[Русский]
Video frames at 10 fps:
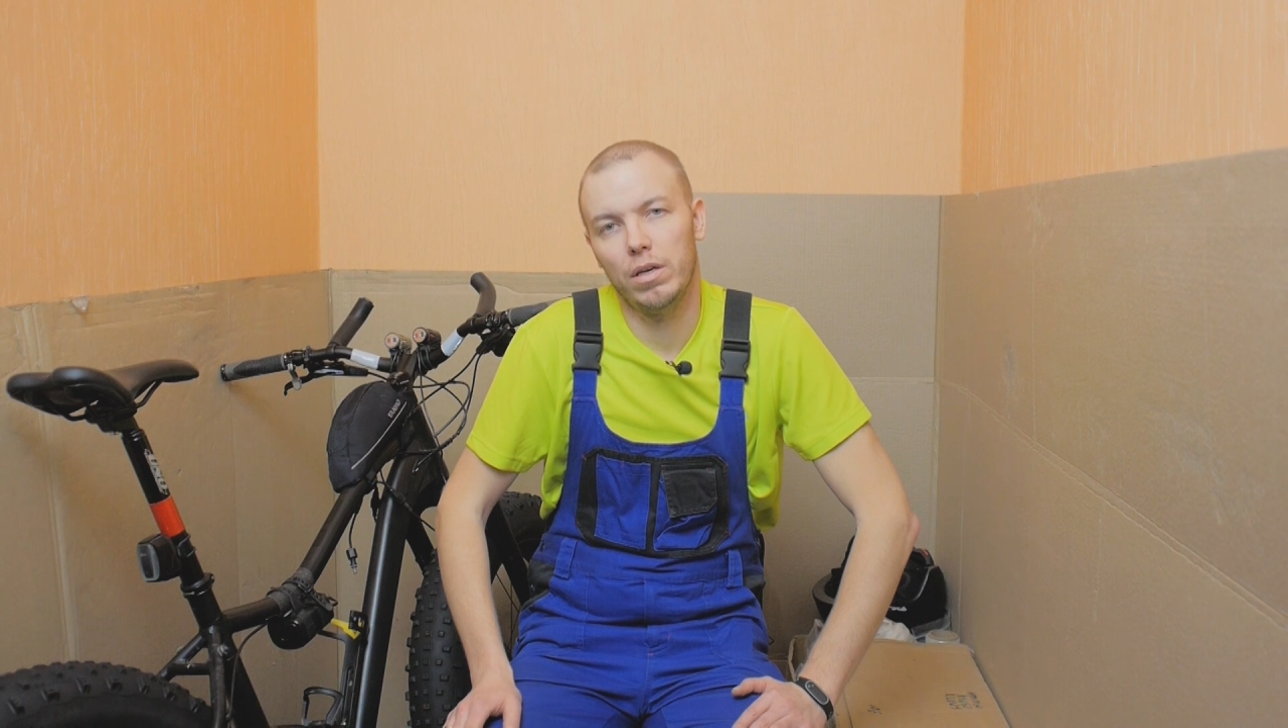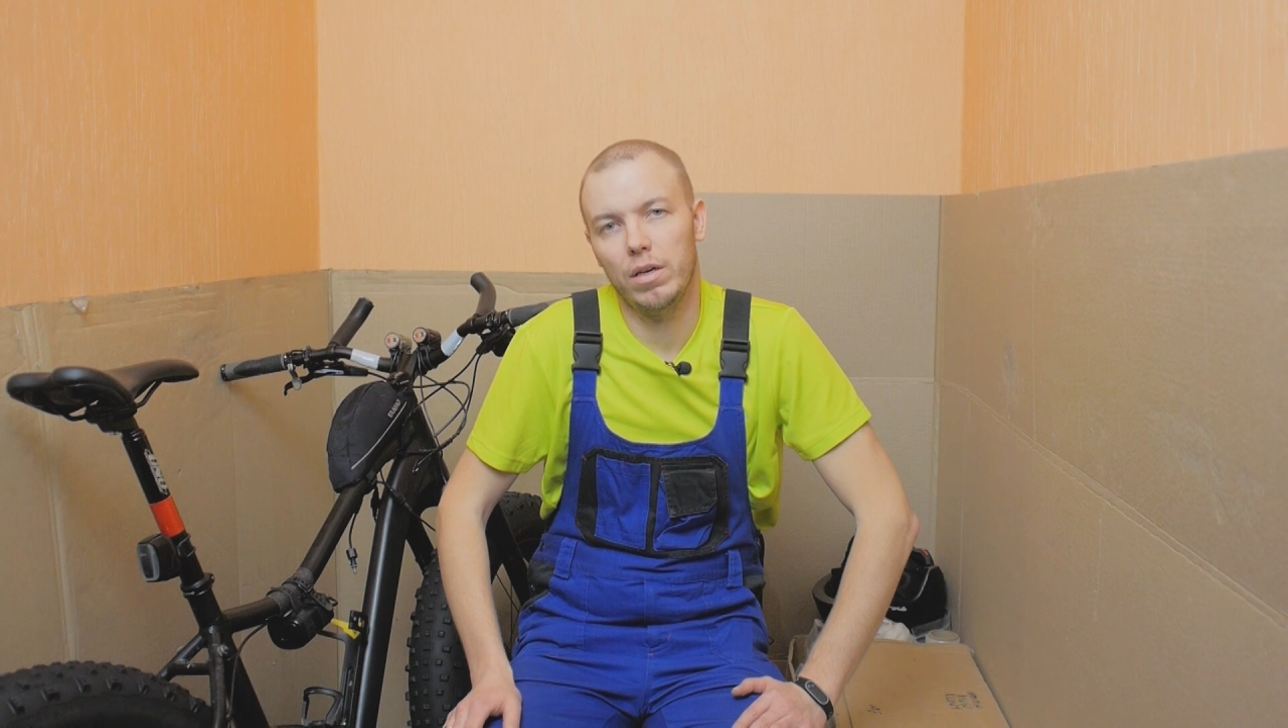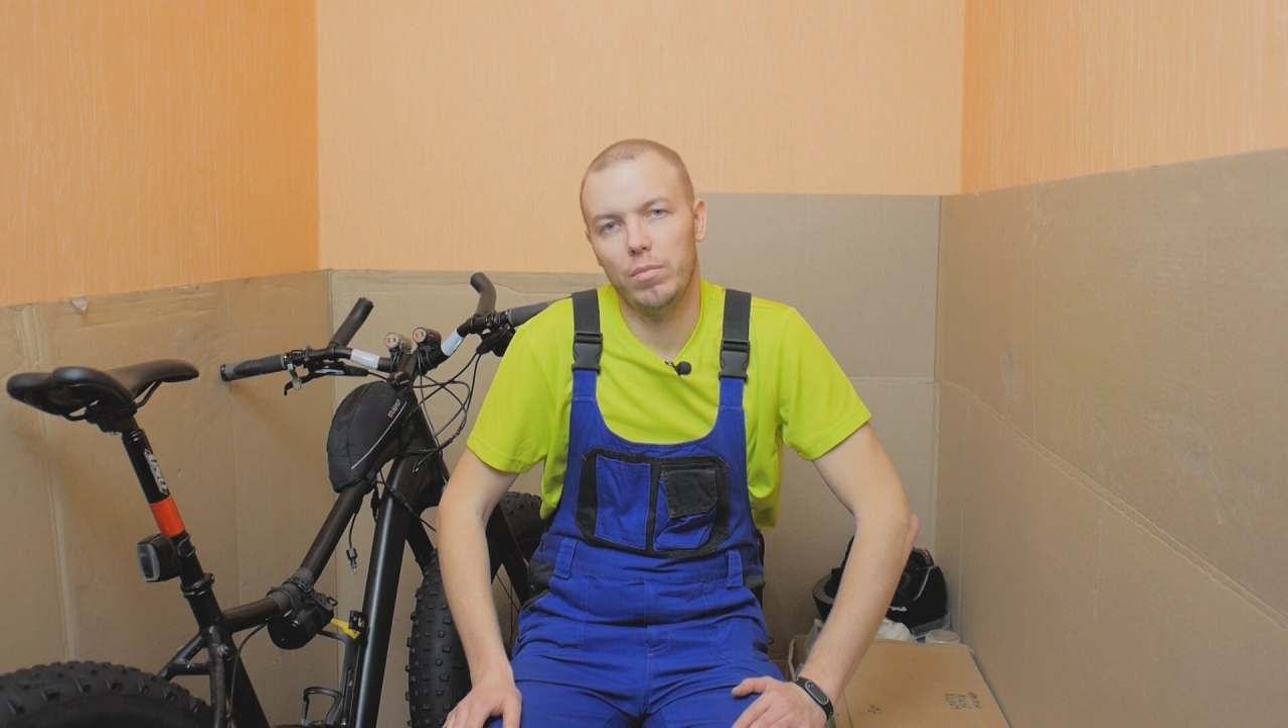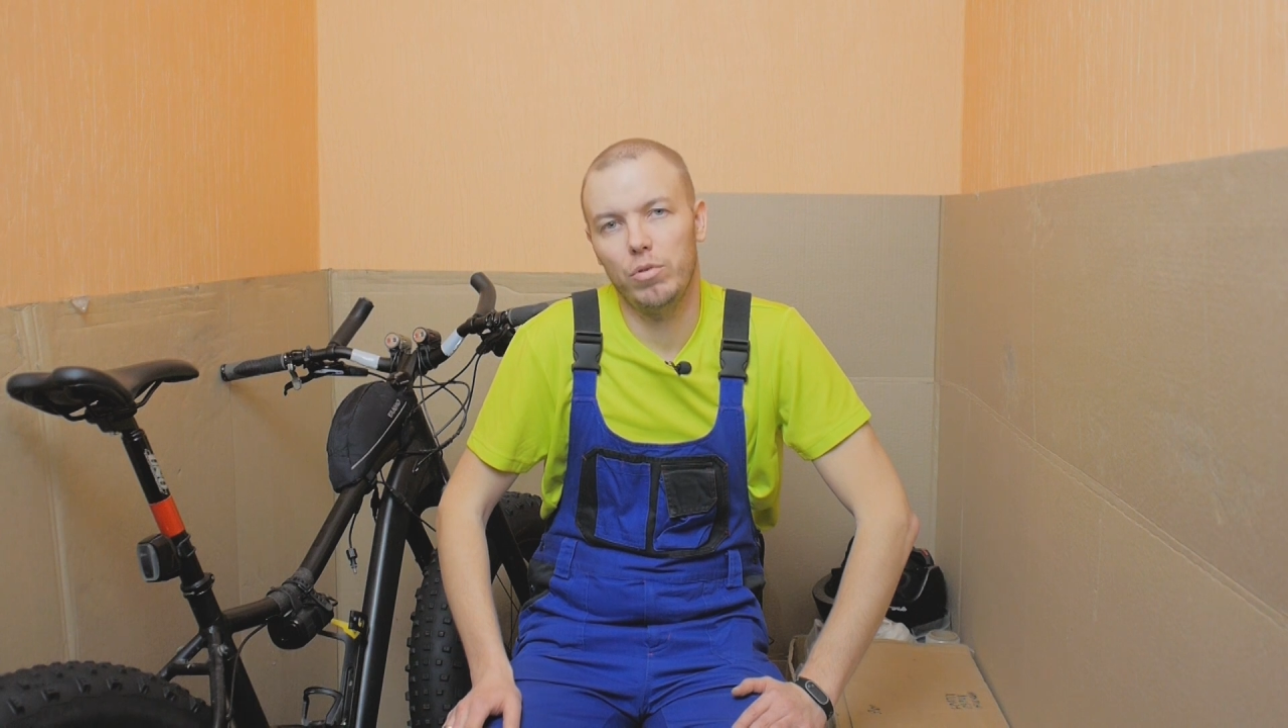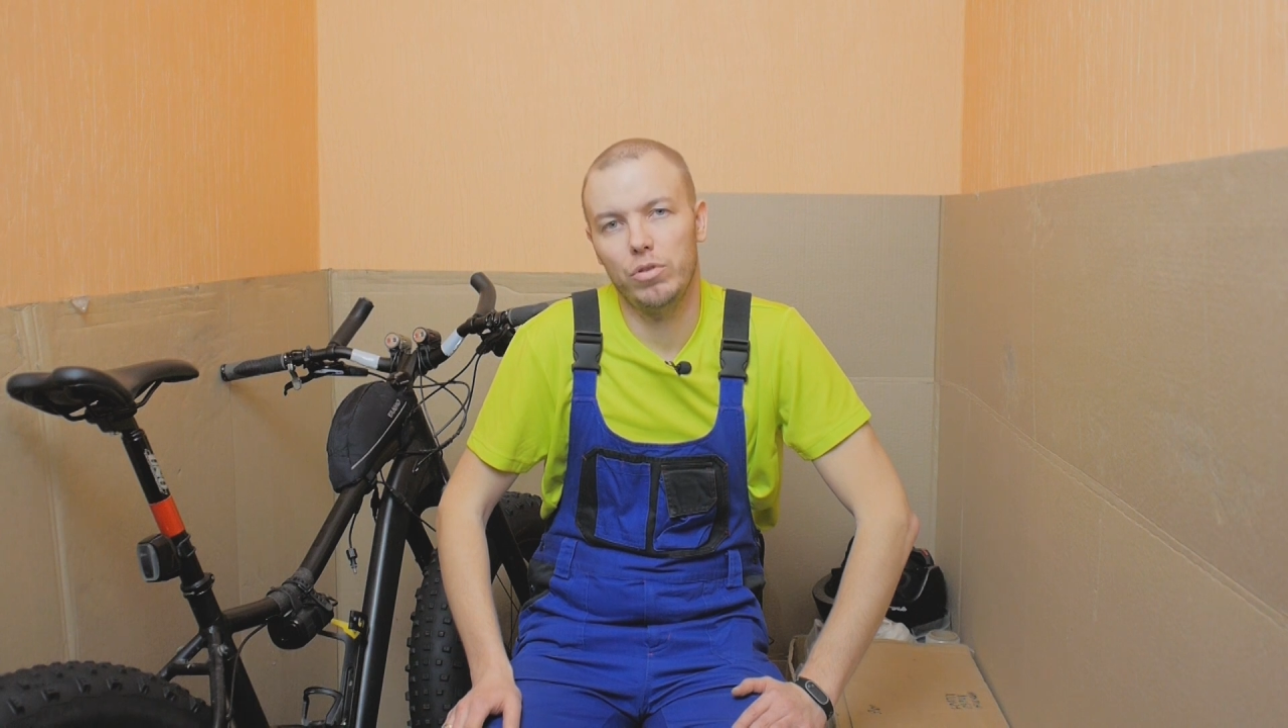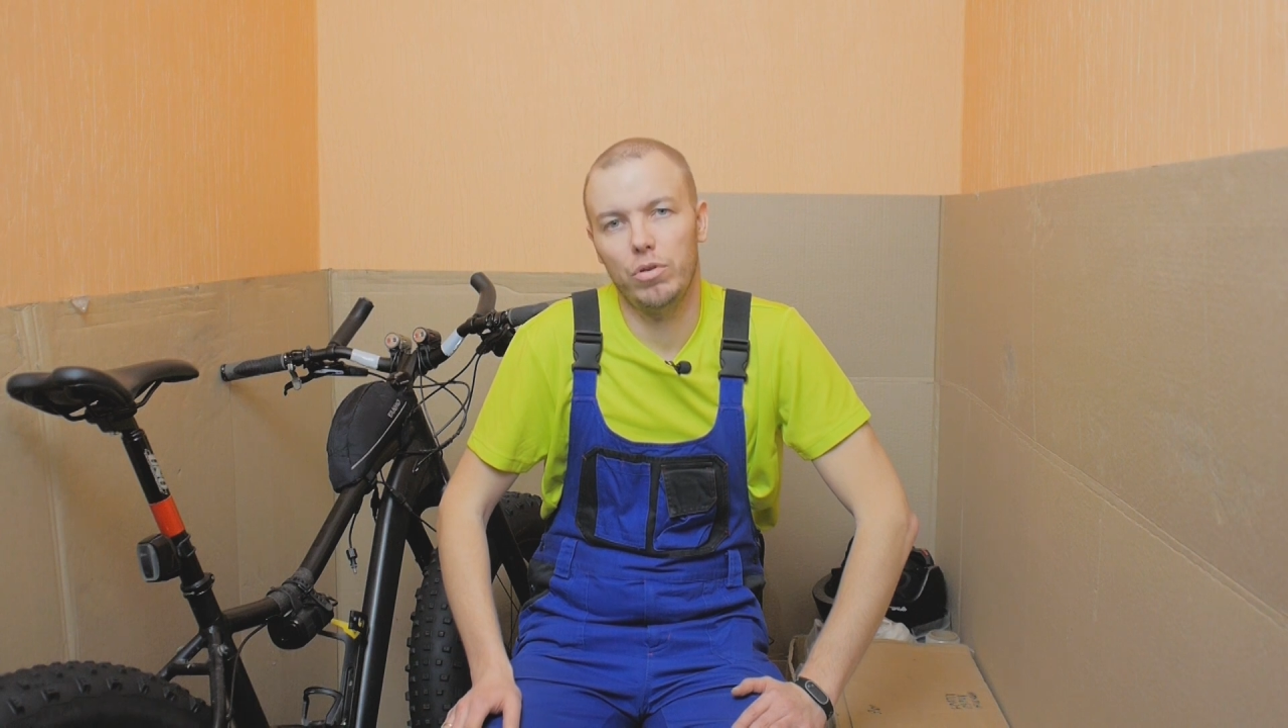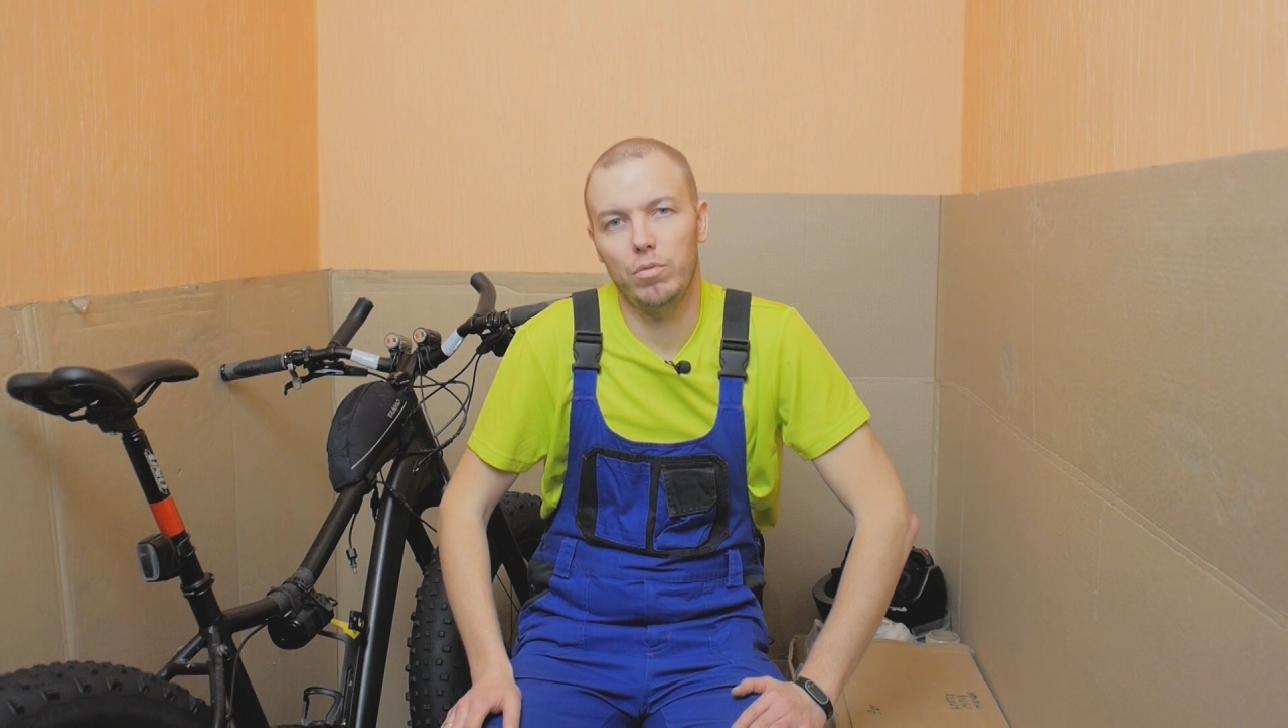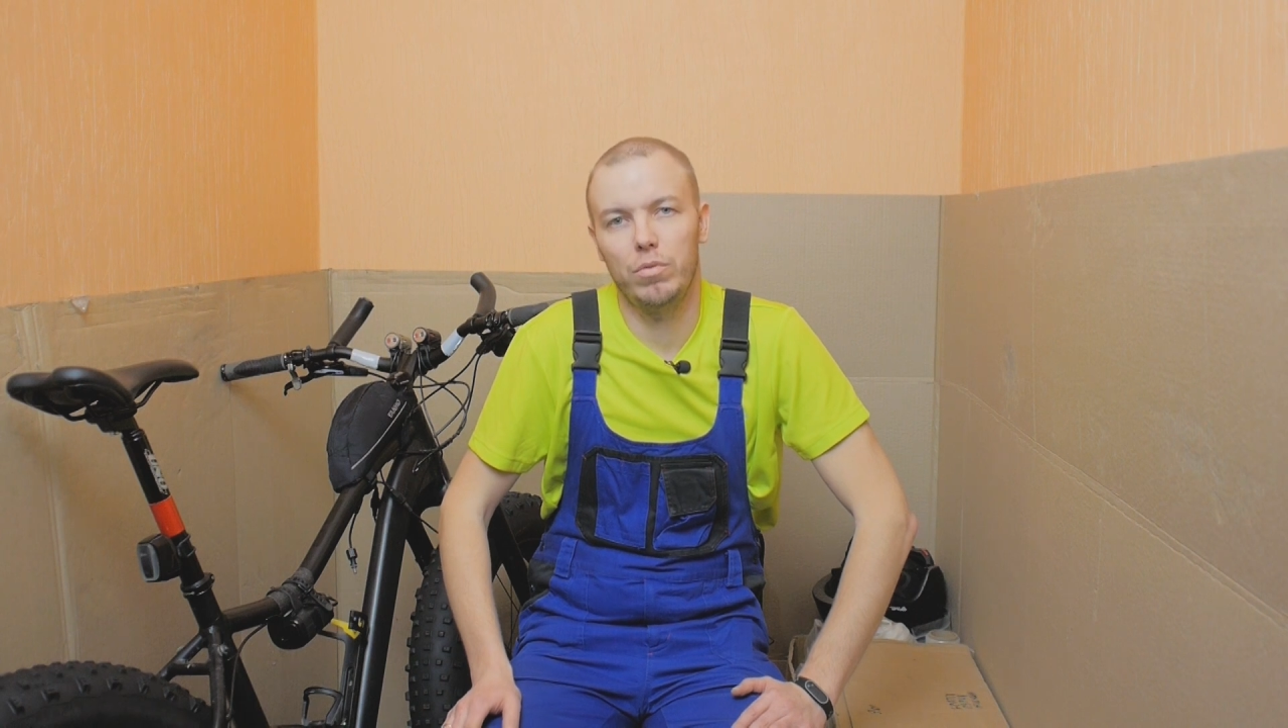Я больше